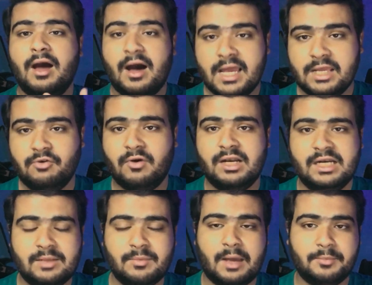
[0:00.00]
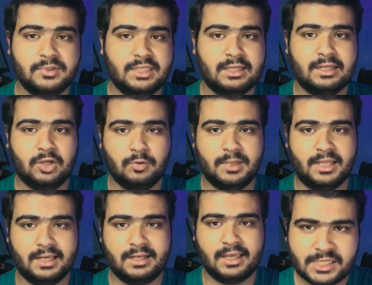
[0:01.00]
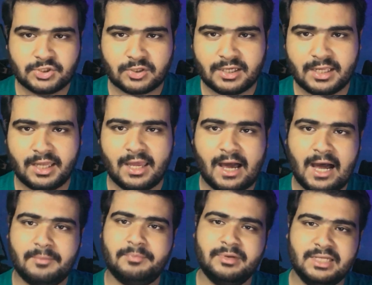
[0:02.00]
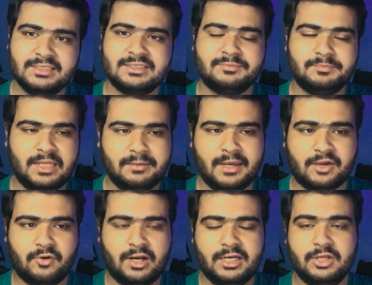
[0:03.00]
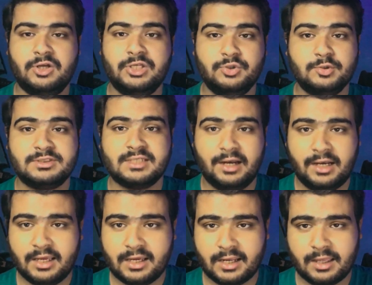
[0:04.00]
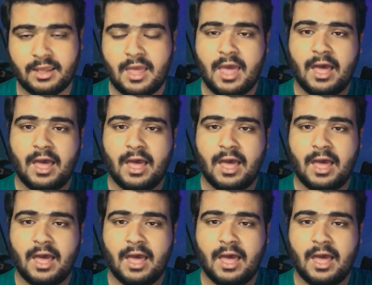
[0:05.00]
हाई क्वालिटी में आपको देखने को मिलेगी तो मेक श्योर करें कि आप प्लीज़ प्लेबैक क्वालिटी को यूज़ कर लिया करें